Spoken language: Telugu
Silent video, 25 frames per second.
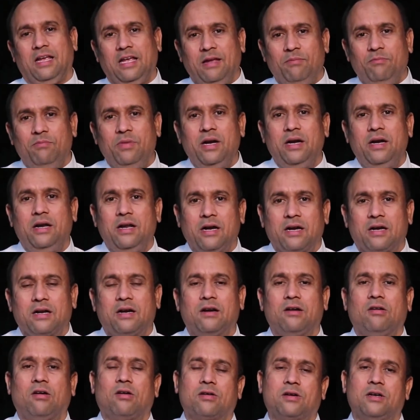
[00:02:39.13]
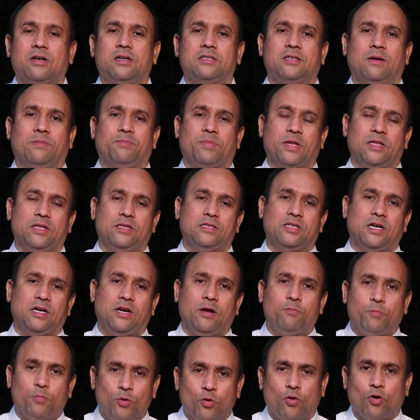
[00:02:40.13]
ఇమీడియట్గా డాక్టర్ని
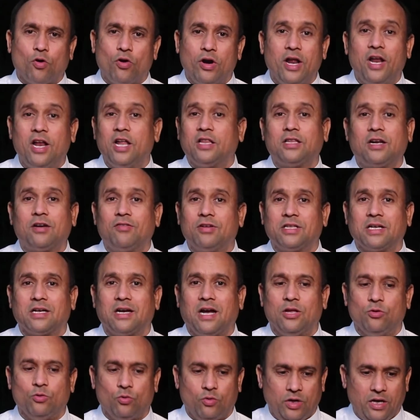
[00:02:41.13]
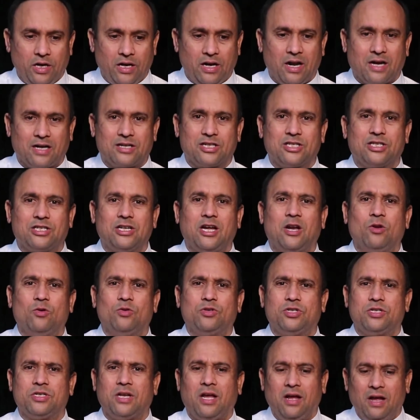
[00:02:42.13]
సంప్రదించండి ఎప్పుడు రెండు నెలల తర్వాత కాదు ఈ లక్షణాలు
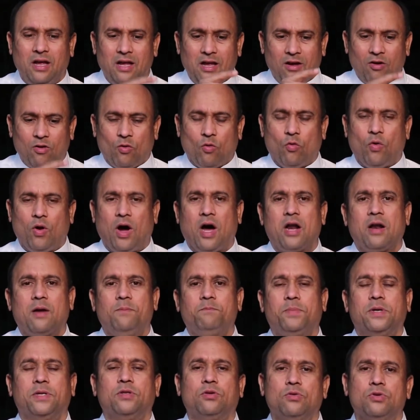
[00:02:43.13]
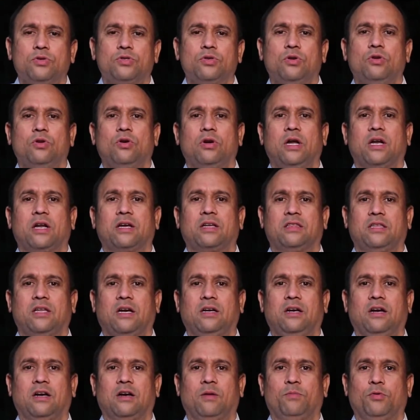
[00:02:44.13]
వచ్చిన వారం పది రోజుల్లో కనుక
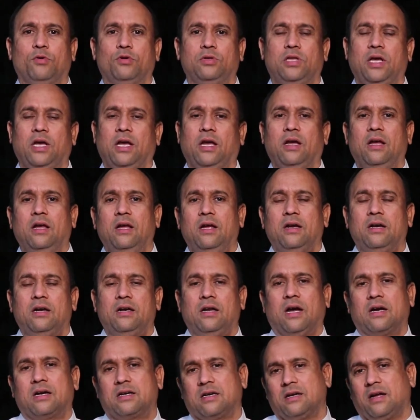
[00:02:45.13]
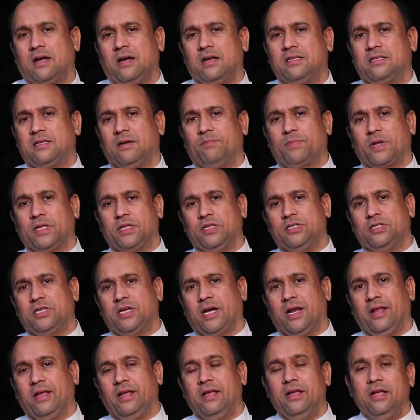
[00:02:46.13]
తగ్గకపోతే డాక్టర్ గారిని
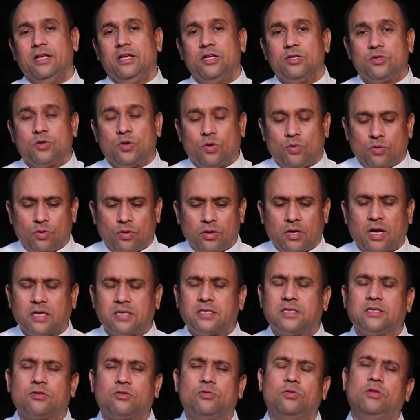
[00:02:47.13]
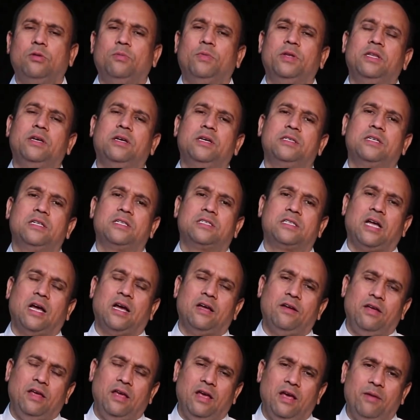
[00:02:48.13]
సంప్రదించాలి సో కొంతమందికి అసలు
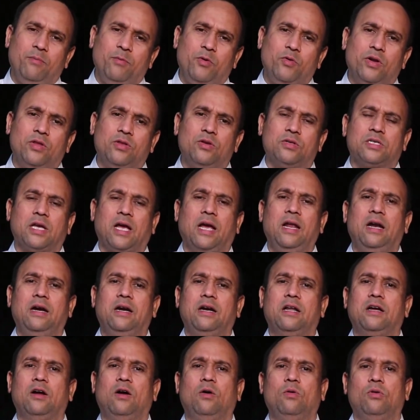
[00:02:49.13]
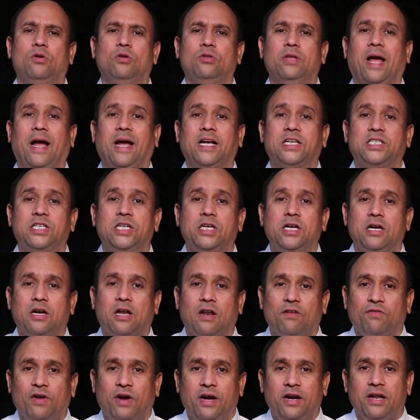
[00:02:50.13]
ఏముండదు సైలెంట్గా ఉంటుంది
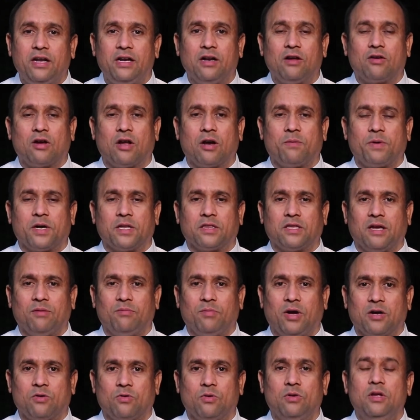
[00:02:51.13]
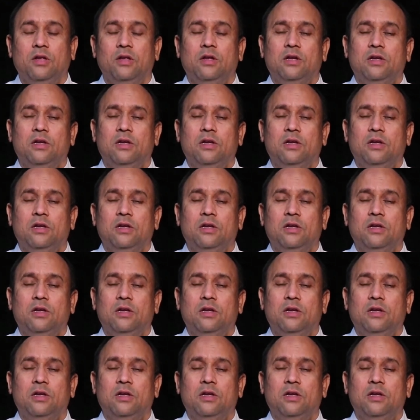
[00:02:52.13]
యాక్సిడెంటల్ ఫైండింగ్లో కనపడతాయి మాకు